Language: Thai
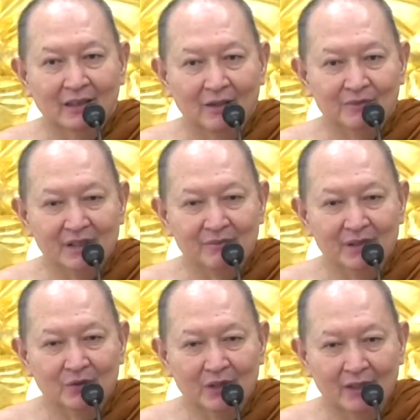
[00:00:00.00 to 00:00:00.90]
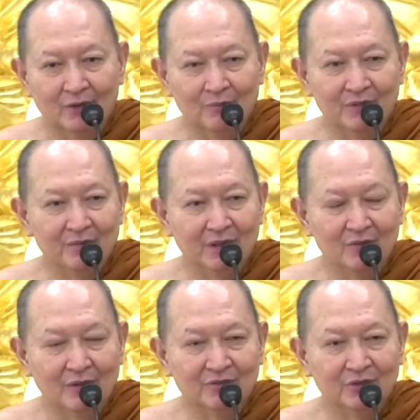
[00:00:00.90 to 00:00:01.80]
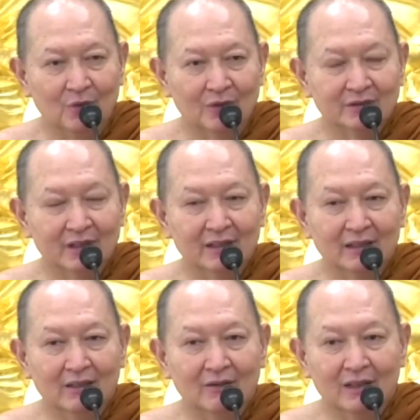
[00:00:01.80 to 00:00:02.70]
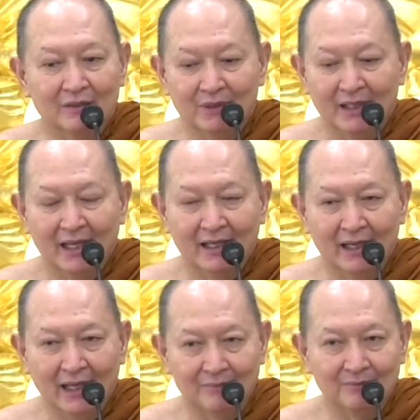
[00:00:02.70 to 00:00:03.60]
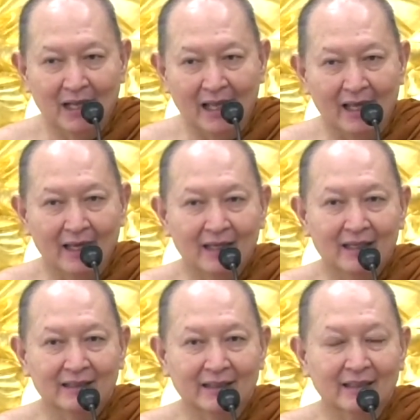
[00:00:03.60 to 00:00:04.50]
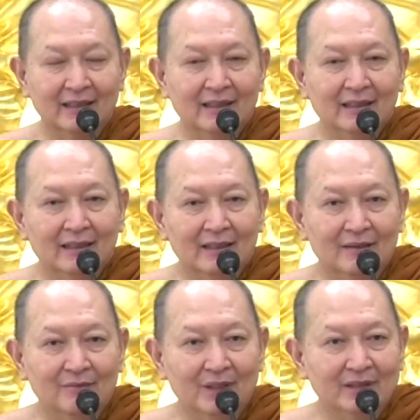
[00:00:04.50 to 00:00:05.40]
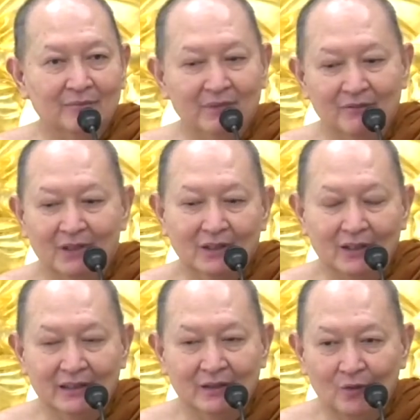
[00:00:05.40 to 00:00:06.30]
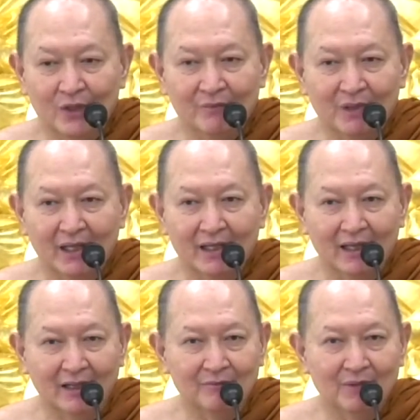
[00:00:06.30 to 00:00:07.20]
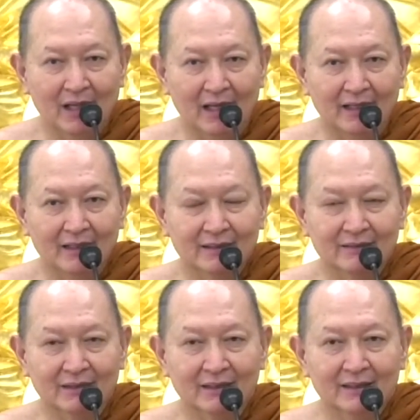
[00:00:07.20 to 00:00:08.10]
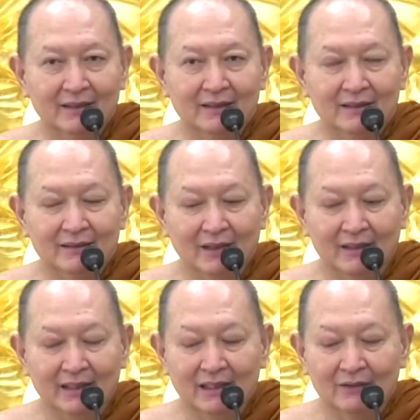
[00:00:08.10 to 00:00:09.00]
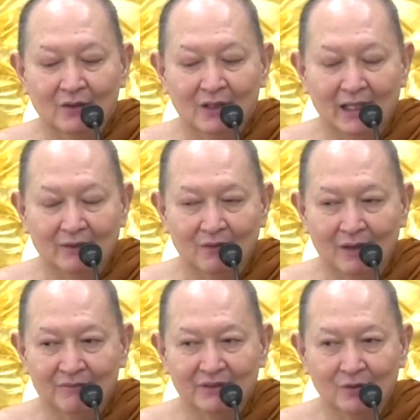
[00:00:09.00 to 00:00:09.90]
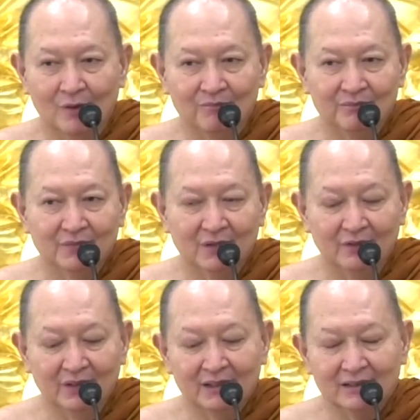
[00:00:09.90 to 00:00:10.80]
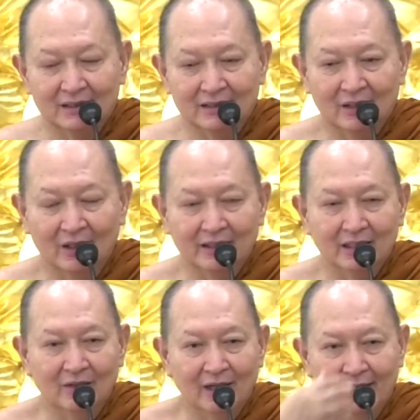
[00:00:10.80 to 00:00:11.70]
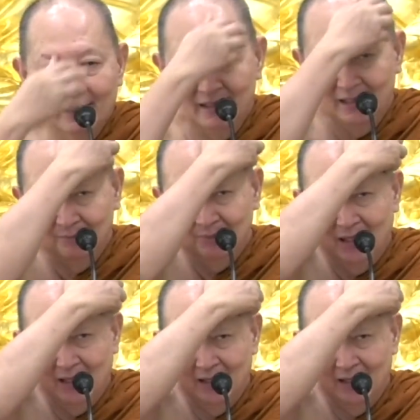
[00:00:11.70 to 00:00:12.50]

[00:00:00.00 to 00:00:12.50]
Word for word: น้อมจิตไปอยู่ในอารมณ์ที่มีความสุข เช่นเราเคยไปให้อาหารปลานะไม่จำเป็นว่าตอนนี้ต้องวิ่งไปให้อาหารปลา ตอนนี้เราต้องการความสงบ เรานึกถึงตอนที่เราให้อาหารปลา